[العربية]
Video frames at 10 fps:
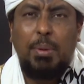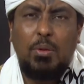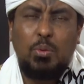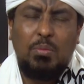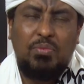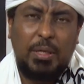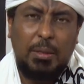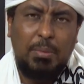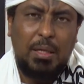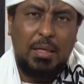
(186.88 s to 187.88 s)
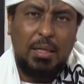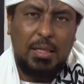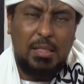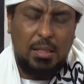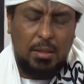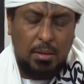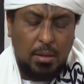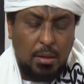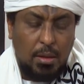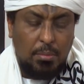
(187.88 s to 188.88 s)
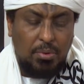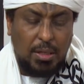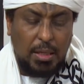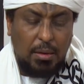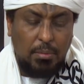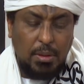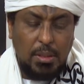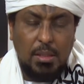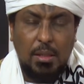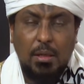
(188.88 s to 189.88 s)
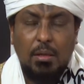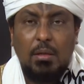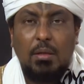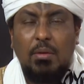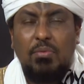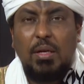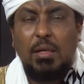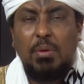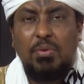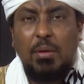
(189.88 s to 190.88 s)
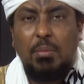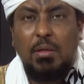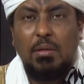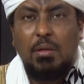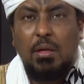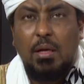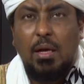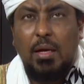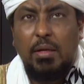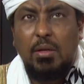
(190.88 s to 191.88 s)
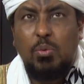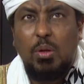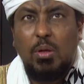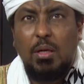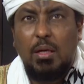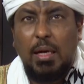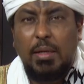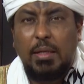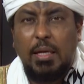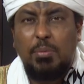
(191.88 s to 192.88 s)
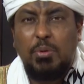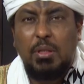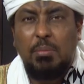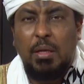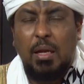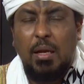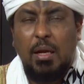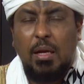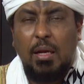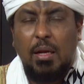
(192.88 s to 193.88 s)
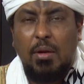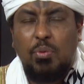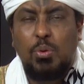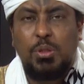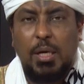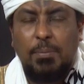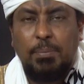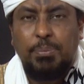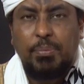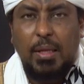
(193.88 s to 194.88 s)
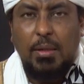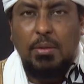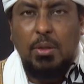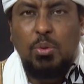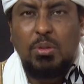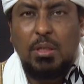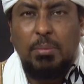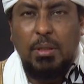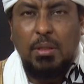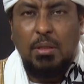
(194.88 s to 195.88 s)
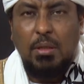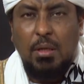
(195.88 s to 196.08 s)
بعضهم فهم من غير كز في كلام الجزري فهم فهما أنه يعني لا بد من الفرجة عند النطق بالميم